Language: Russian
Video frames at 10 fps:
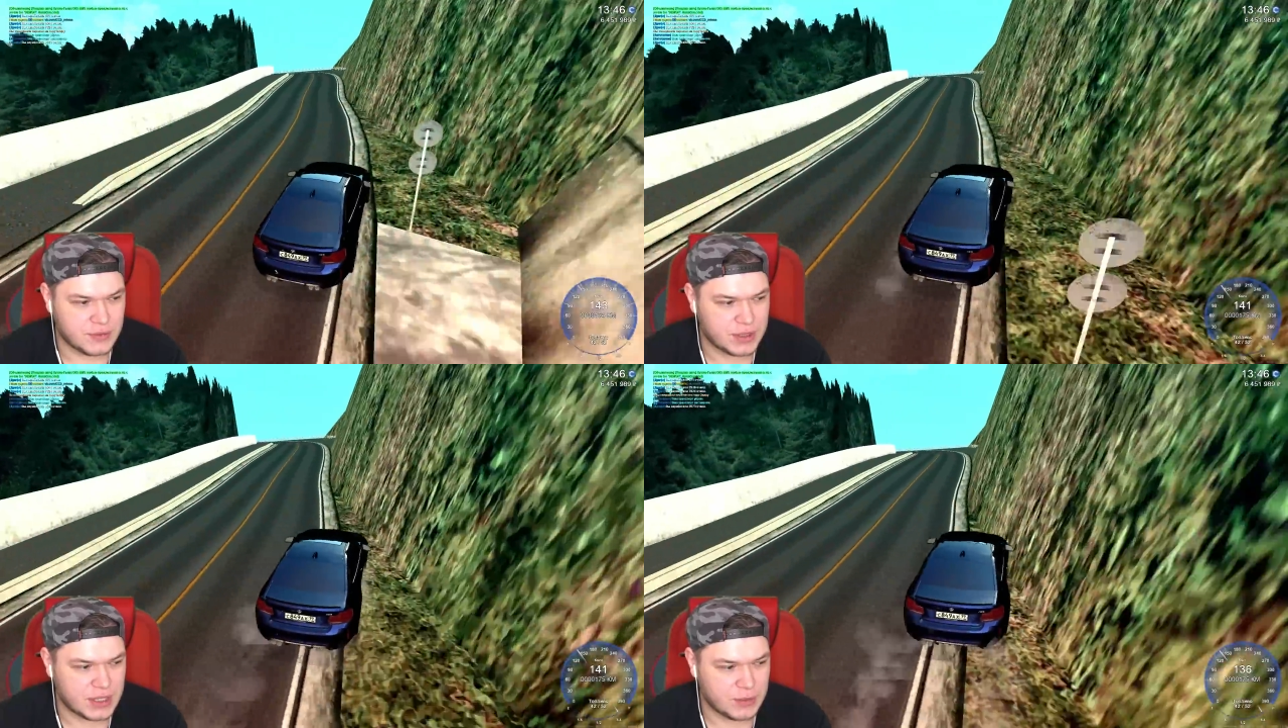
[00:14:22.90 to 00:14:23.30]

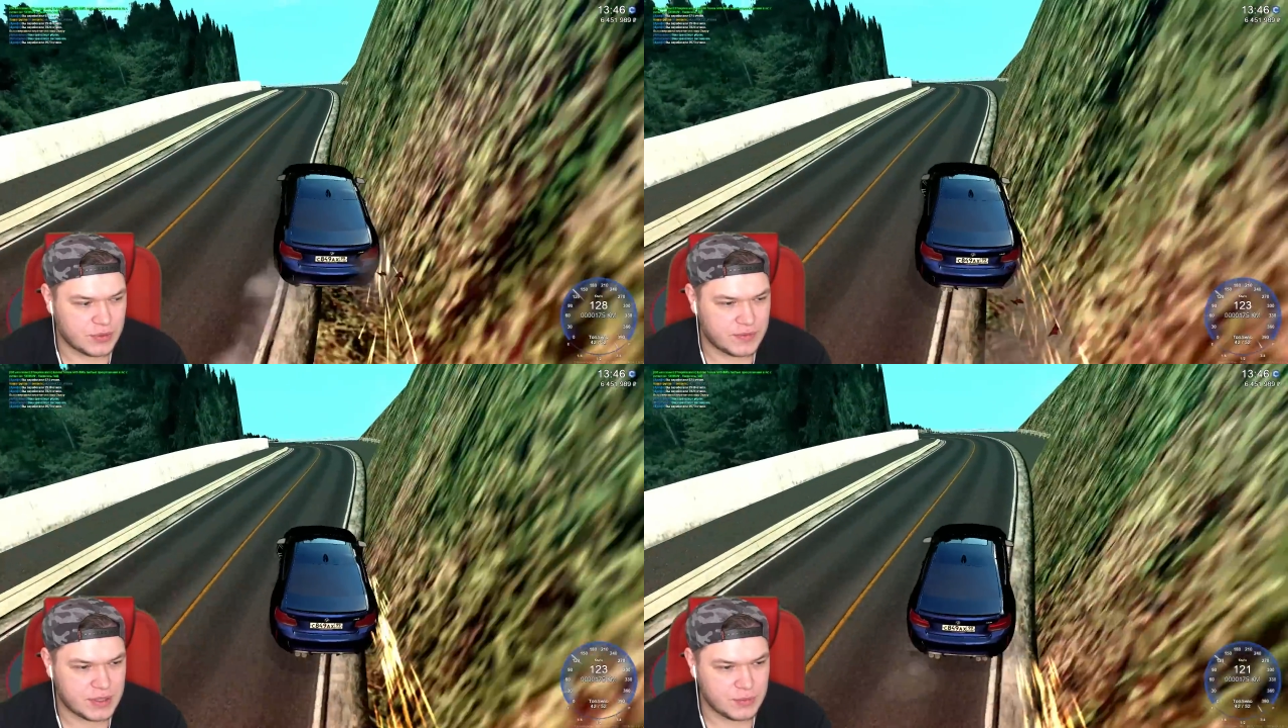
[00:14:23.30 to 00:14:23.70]
вот этому
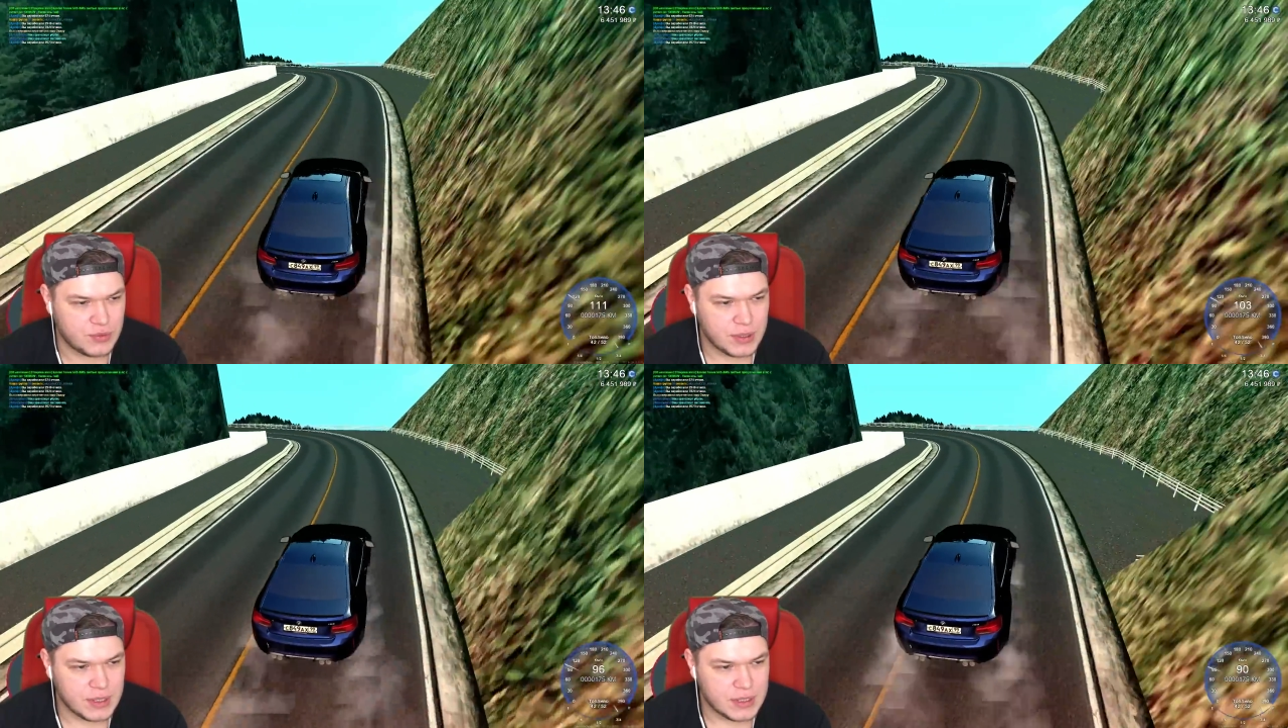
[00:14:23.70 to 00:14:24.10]
вот
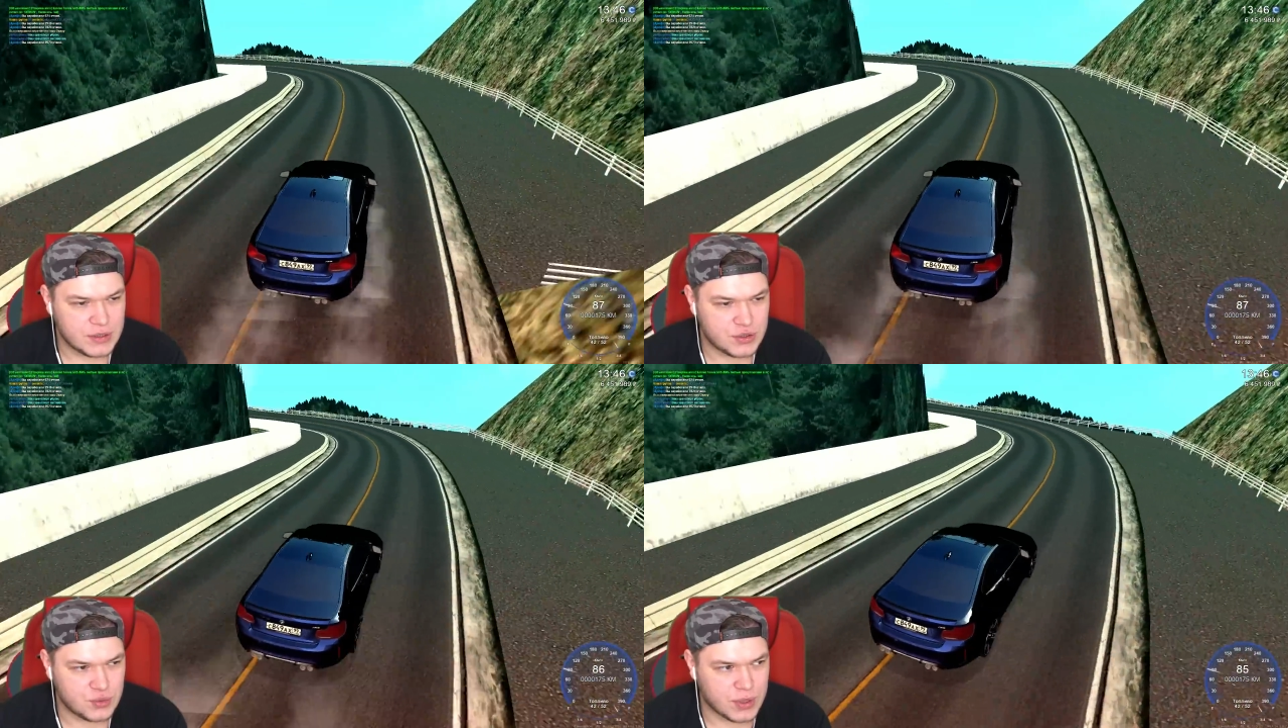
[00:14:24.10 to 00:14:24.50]
всему
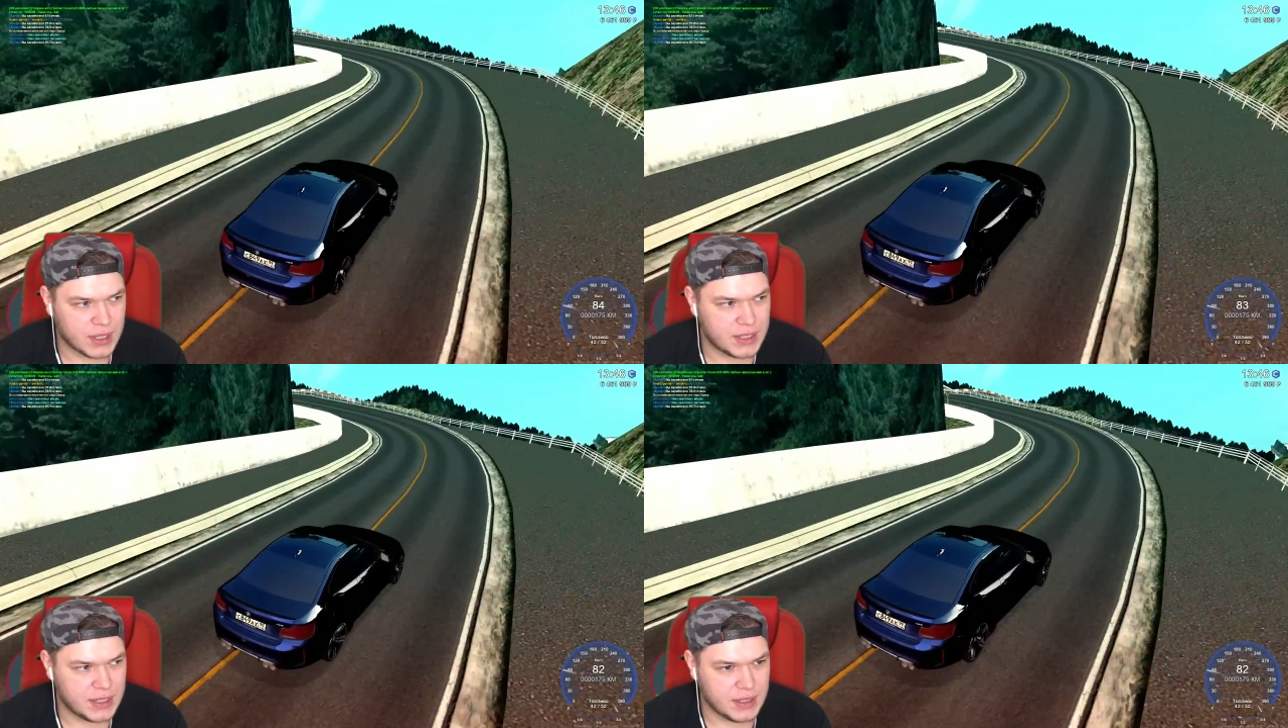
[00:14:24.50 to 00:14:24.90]
штука.
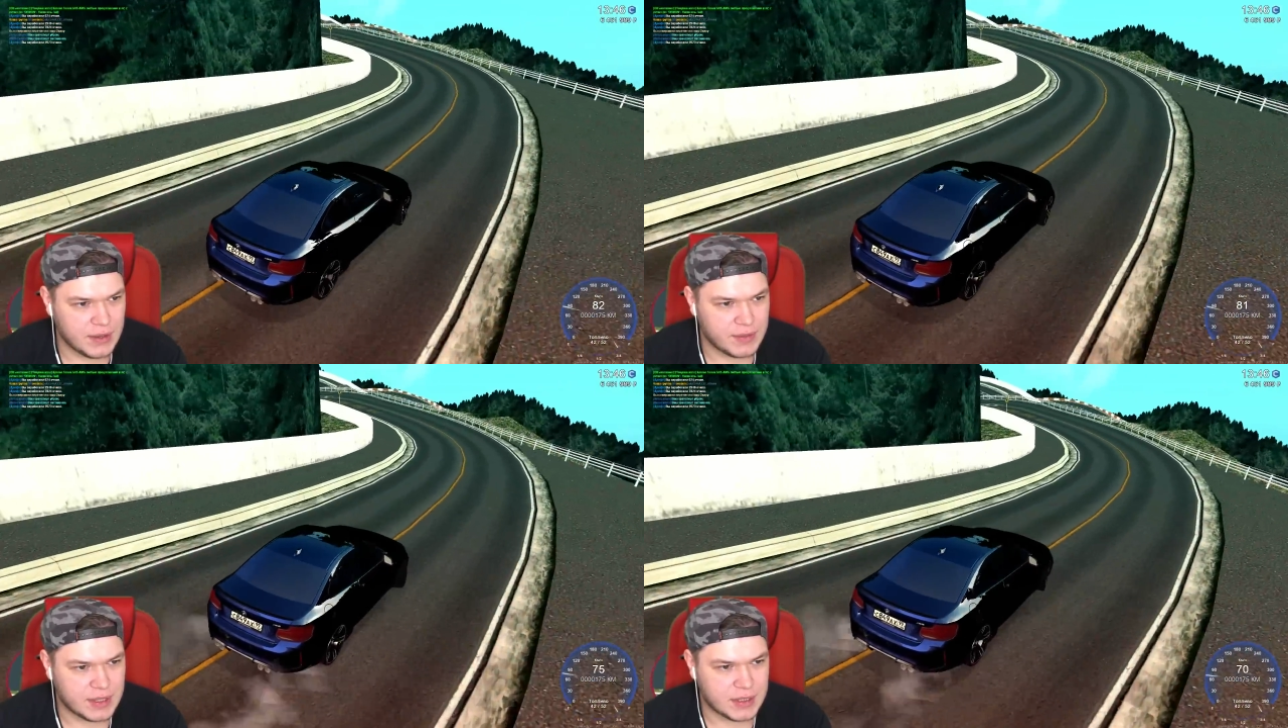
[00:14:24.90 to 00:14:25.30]
И
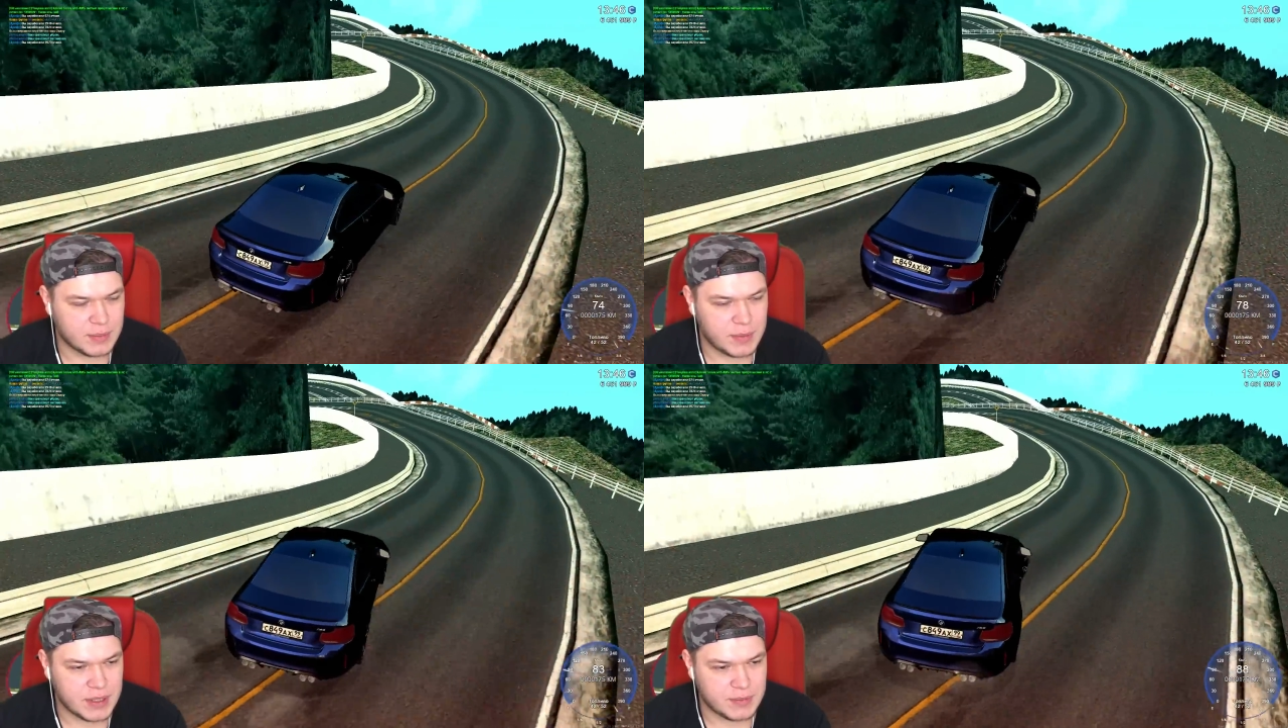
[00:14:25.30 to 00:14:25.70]
я в этот
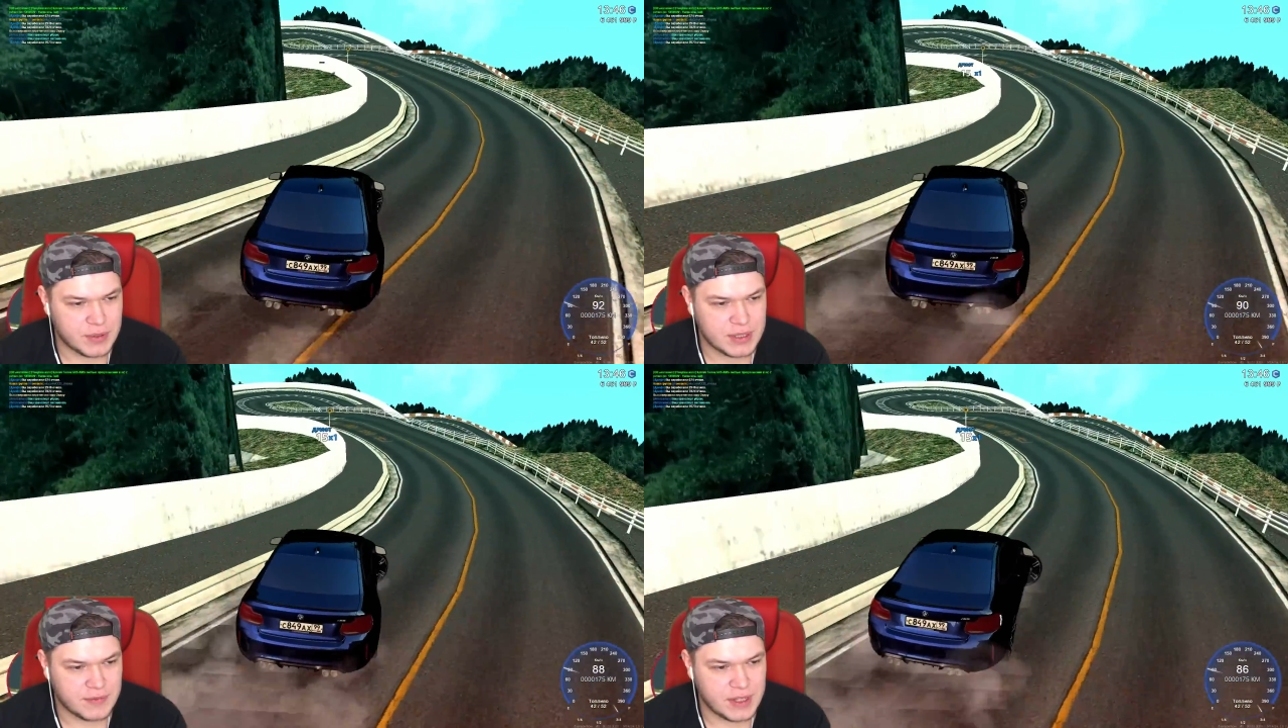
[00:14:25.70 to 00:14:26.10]
момент
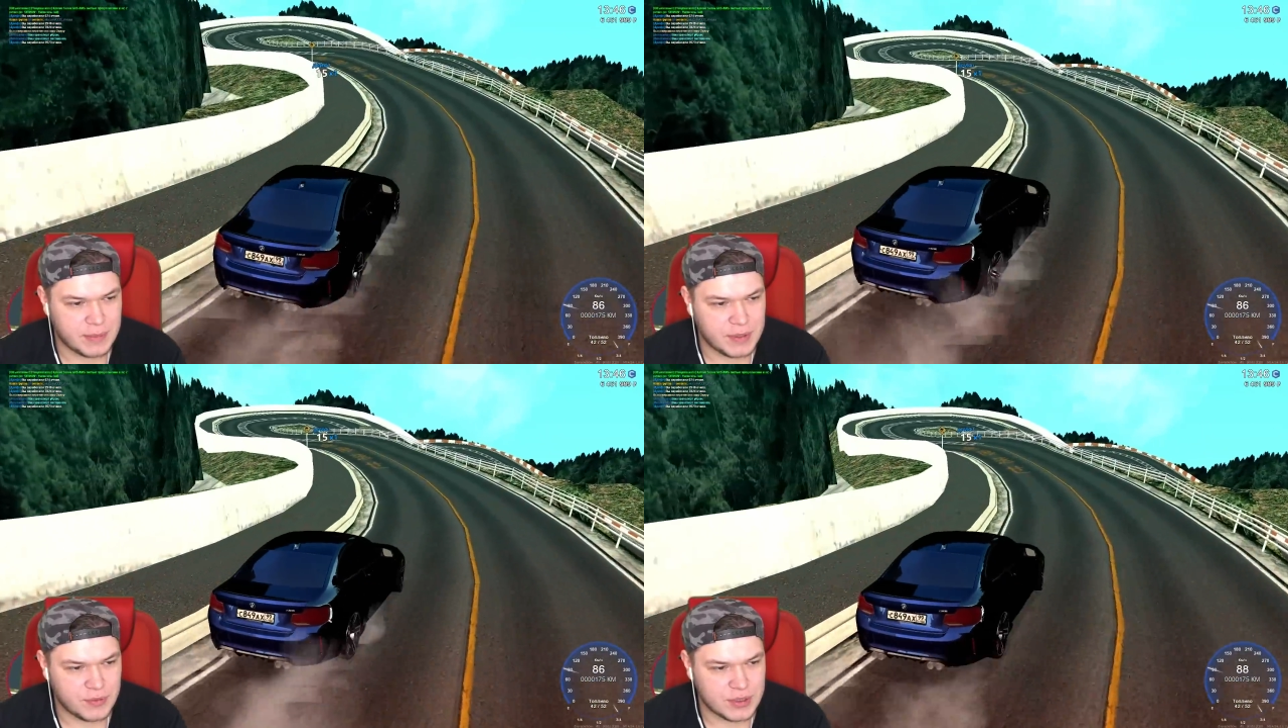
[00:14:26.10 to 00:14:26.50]
просто
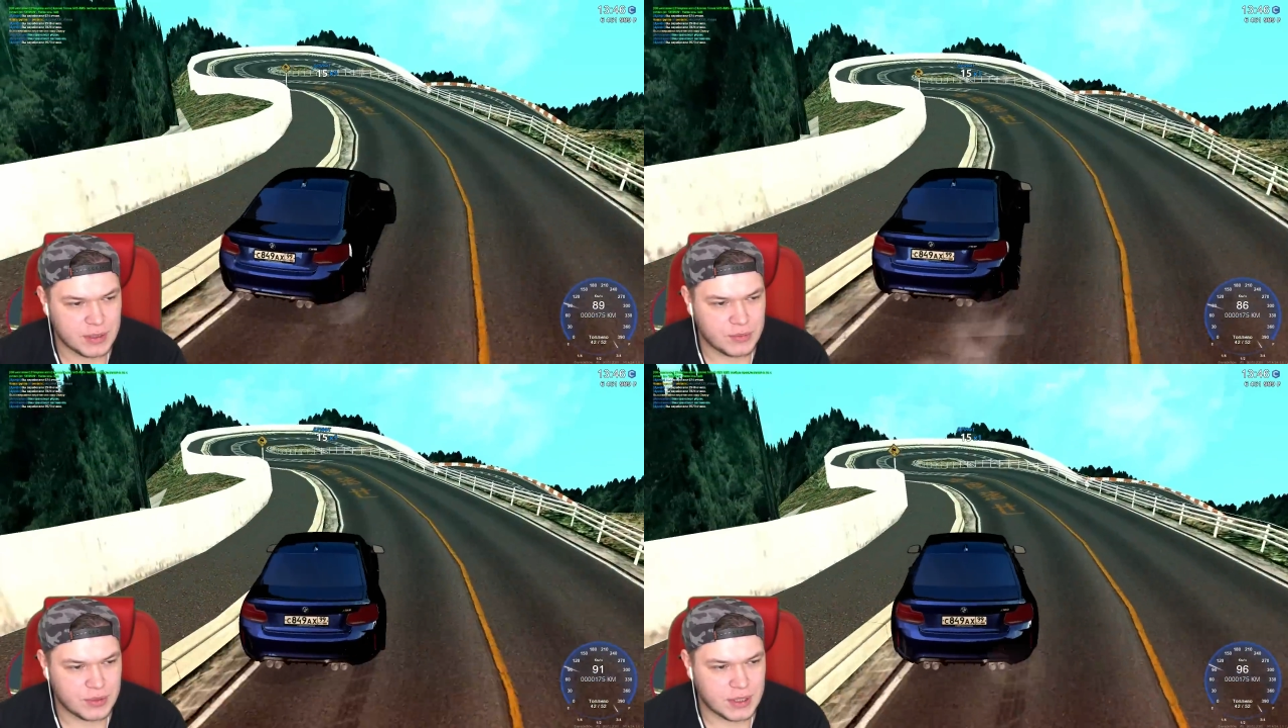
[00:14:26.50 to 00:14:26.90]
влепливаюсь
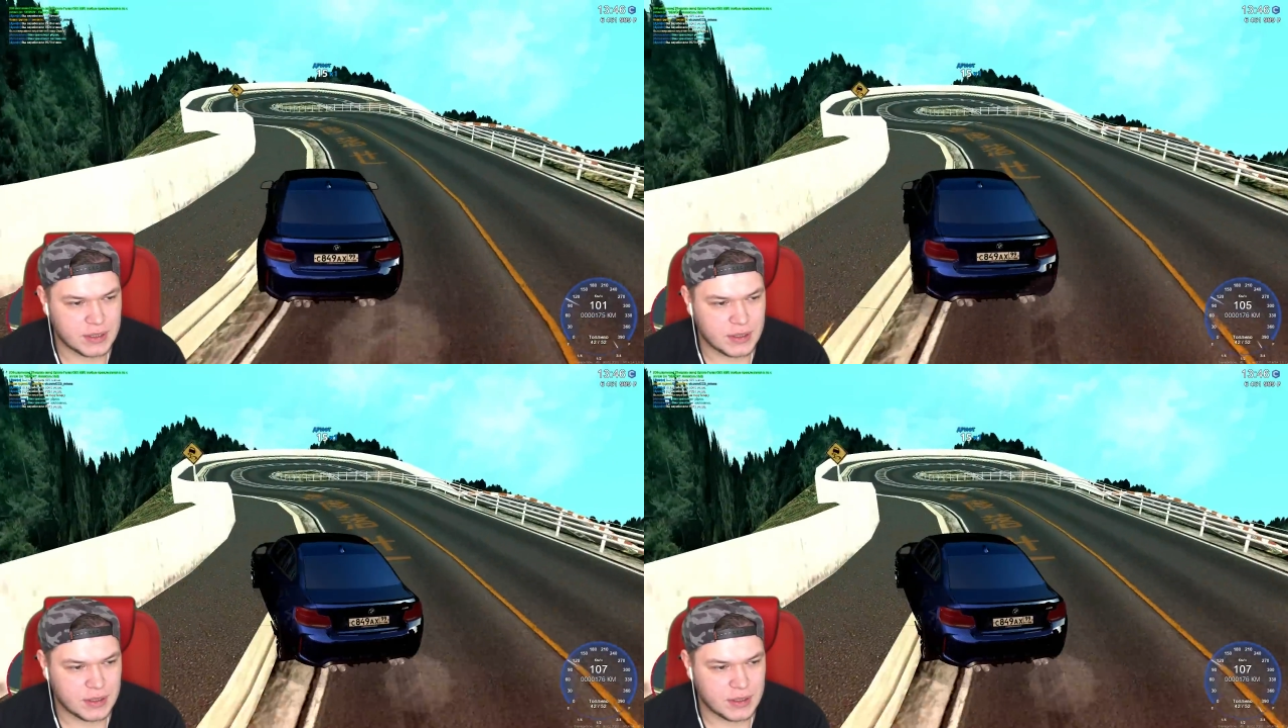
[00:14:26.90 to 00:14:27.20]
куда